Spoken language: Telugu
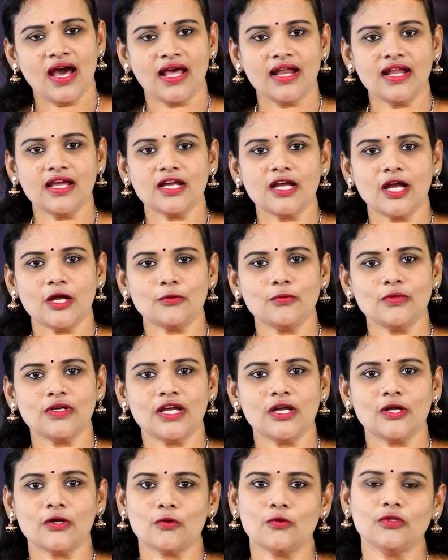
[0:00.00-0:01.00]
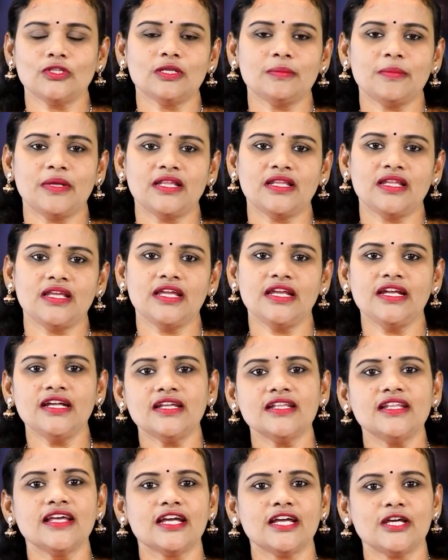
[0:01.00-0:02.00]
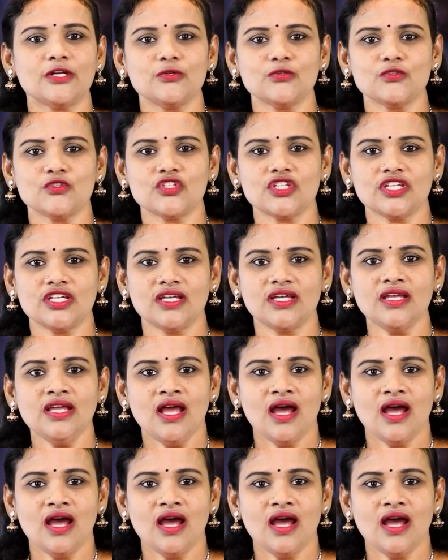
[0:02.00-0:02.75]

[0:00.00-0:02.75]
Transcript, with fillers: అలా కాకుండా కొంతమంది ఇంటి దగ్గర నుంచి